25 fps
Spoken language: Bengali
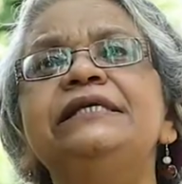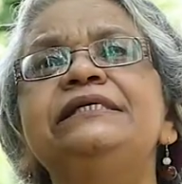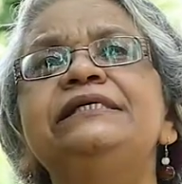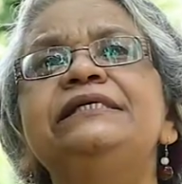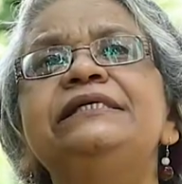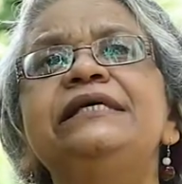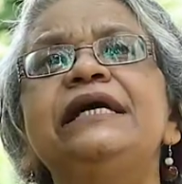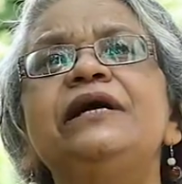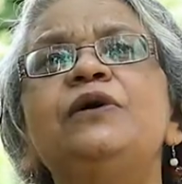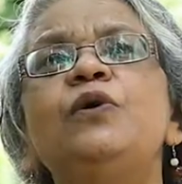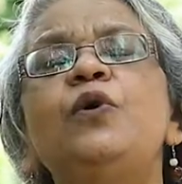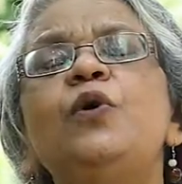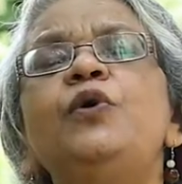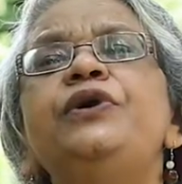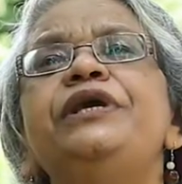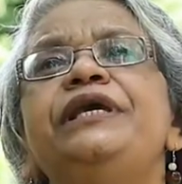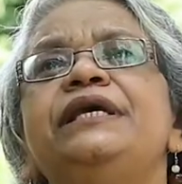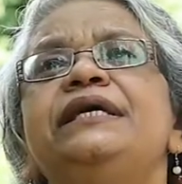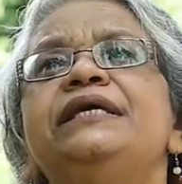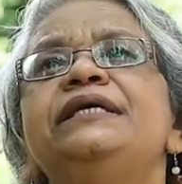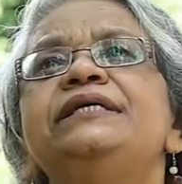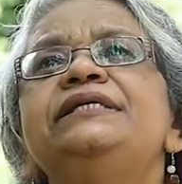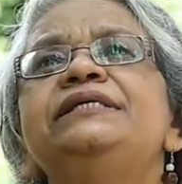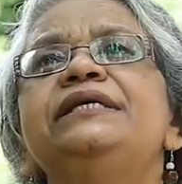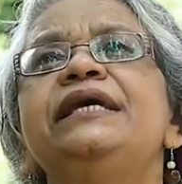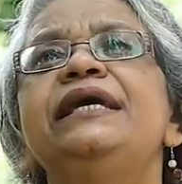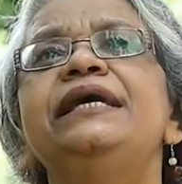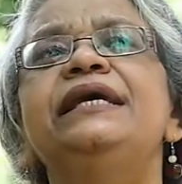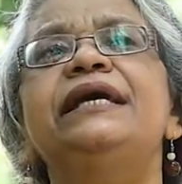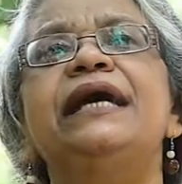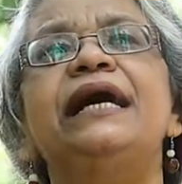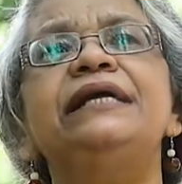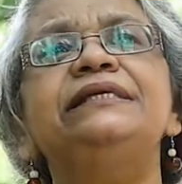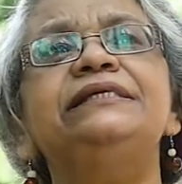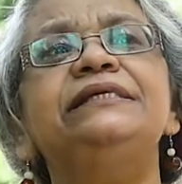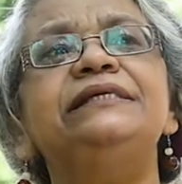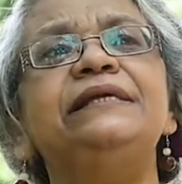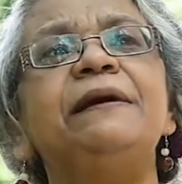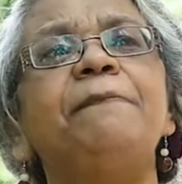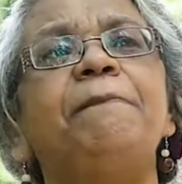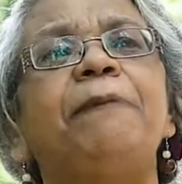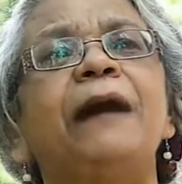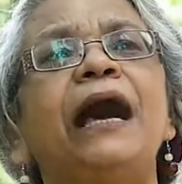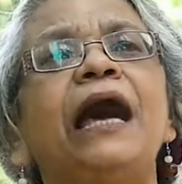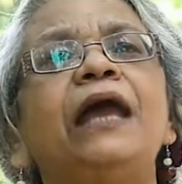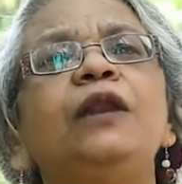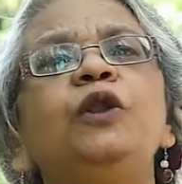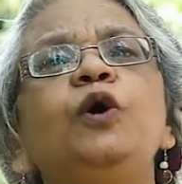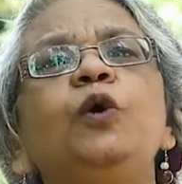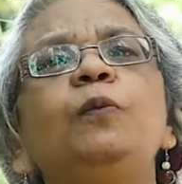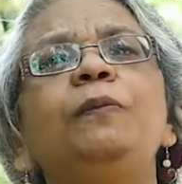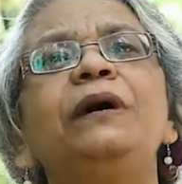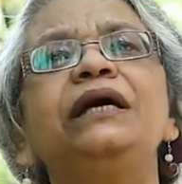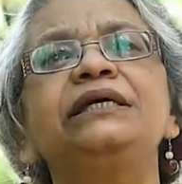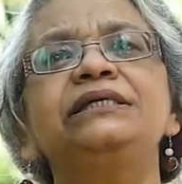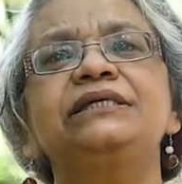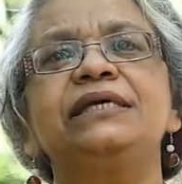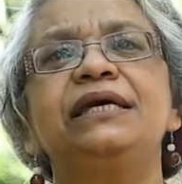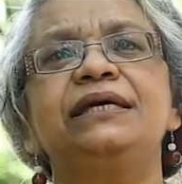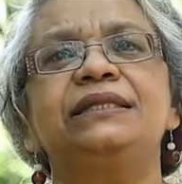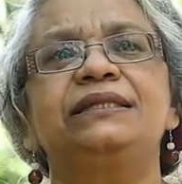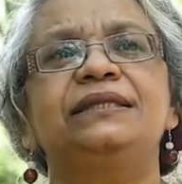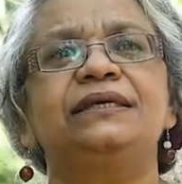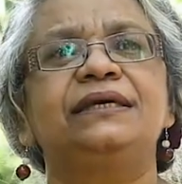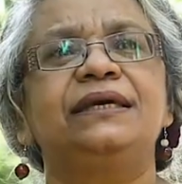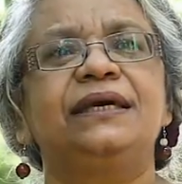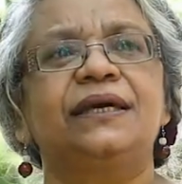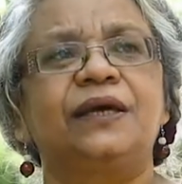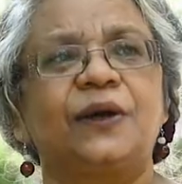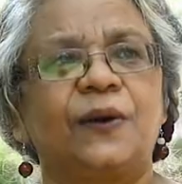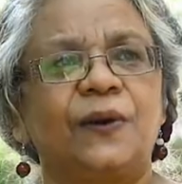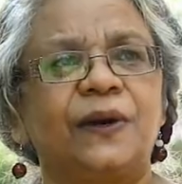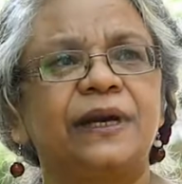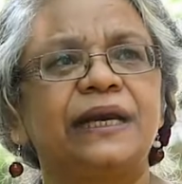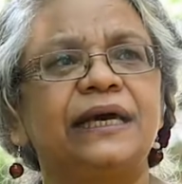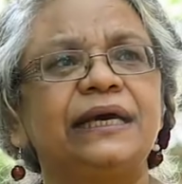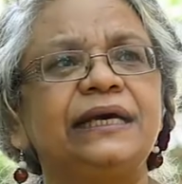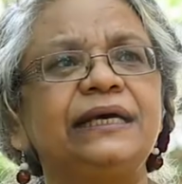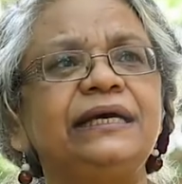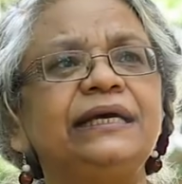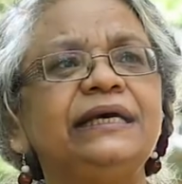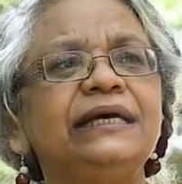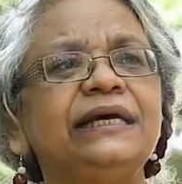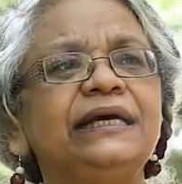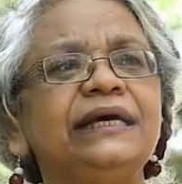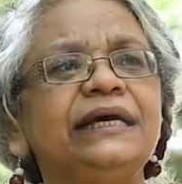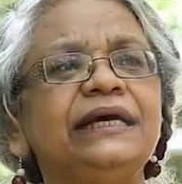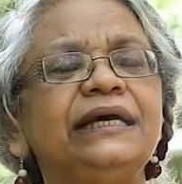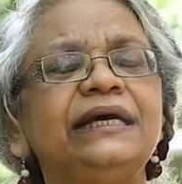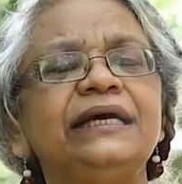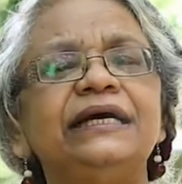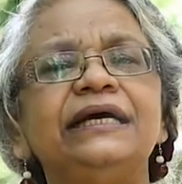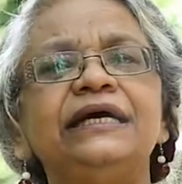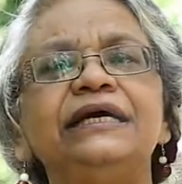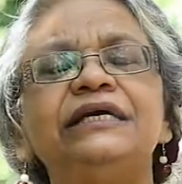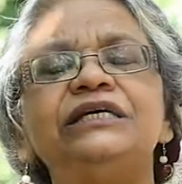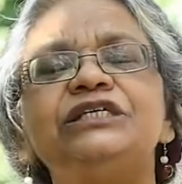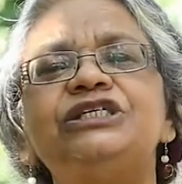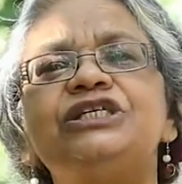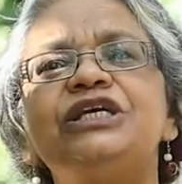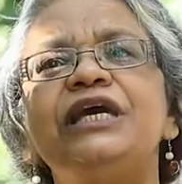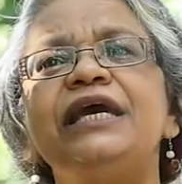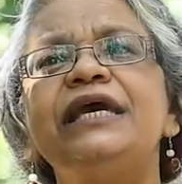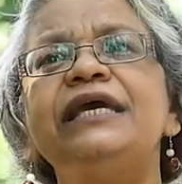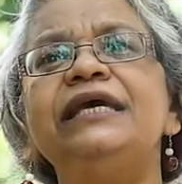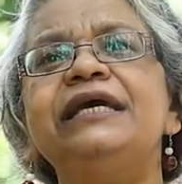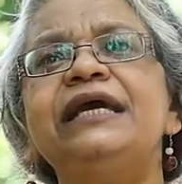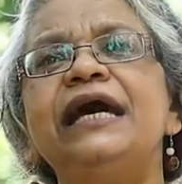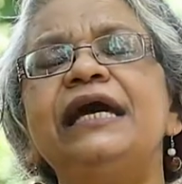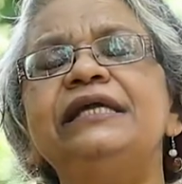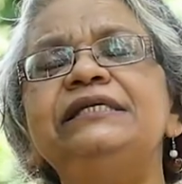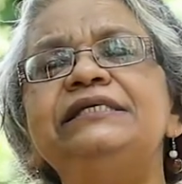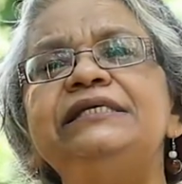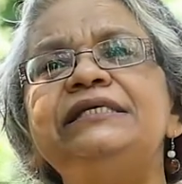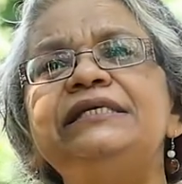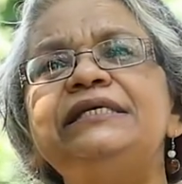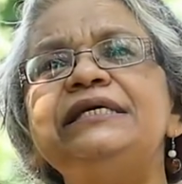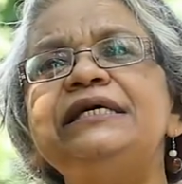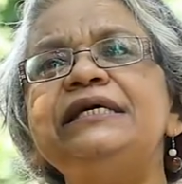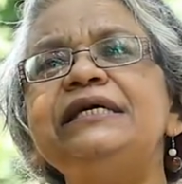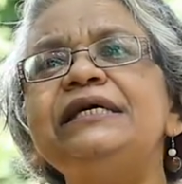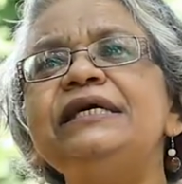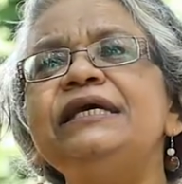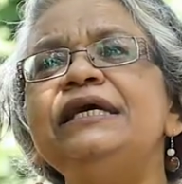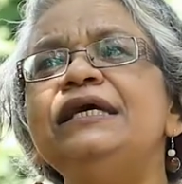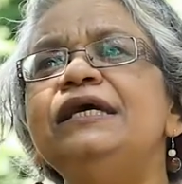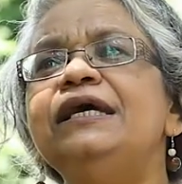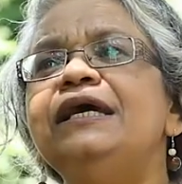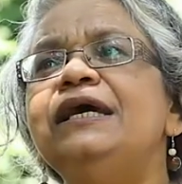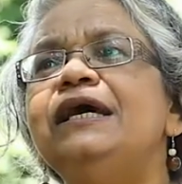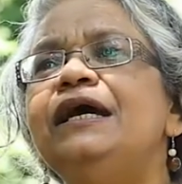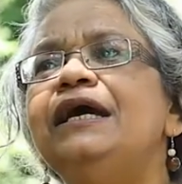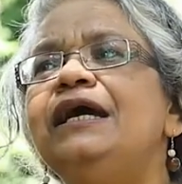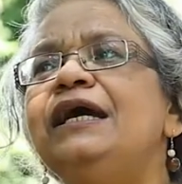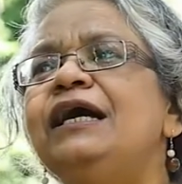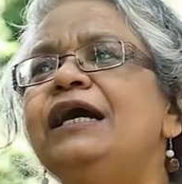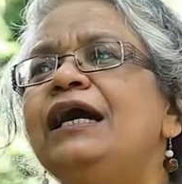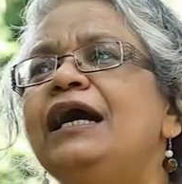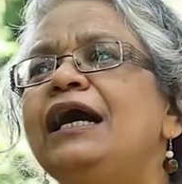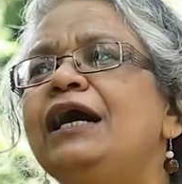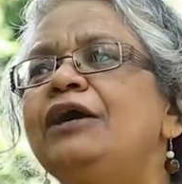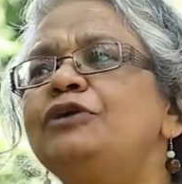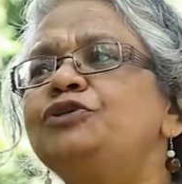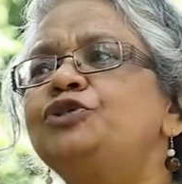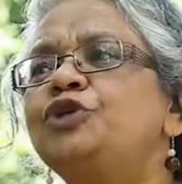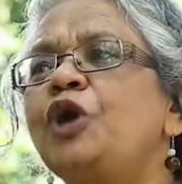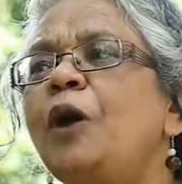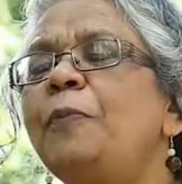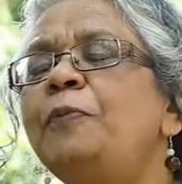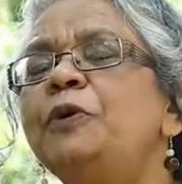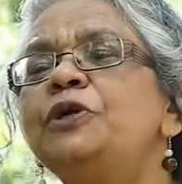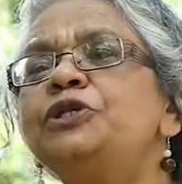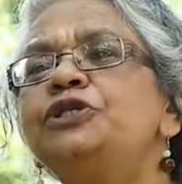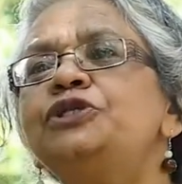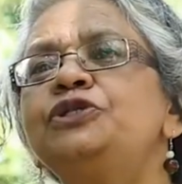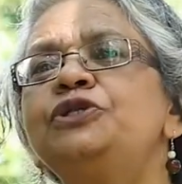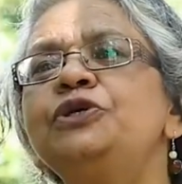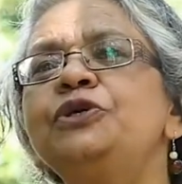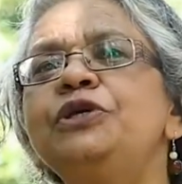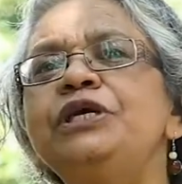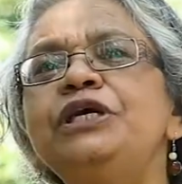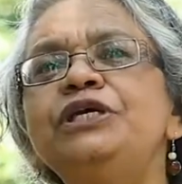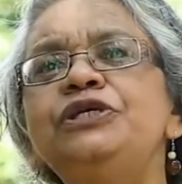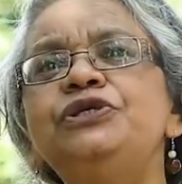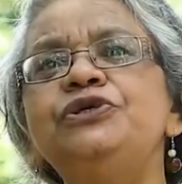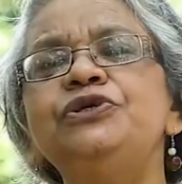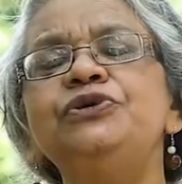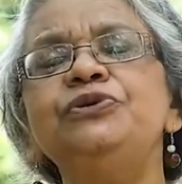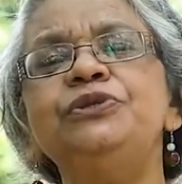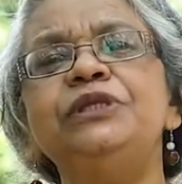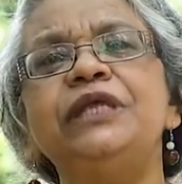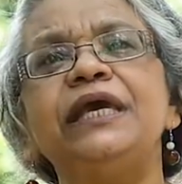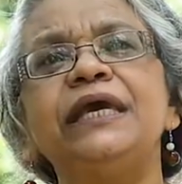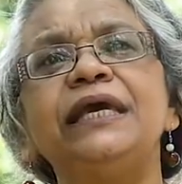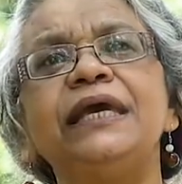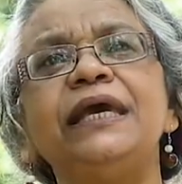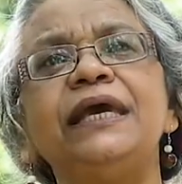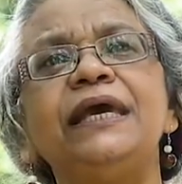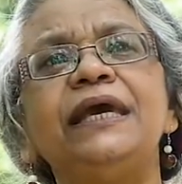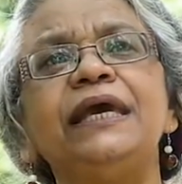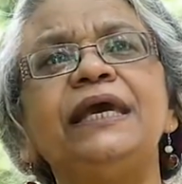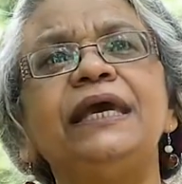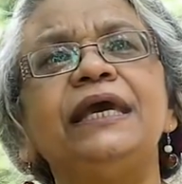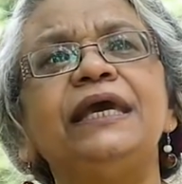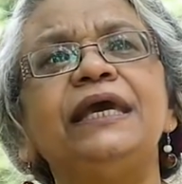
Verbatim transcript: কাজটা করি সেই কাজটা ভালোবাসা দিয়ে করা সেই কাজটি সমস্ত কিছু থেকে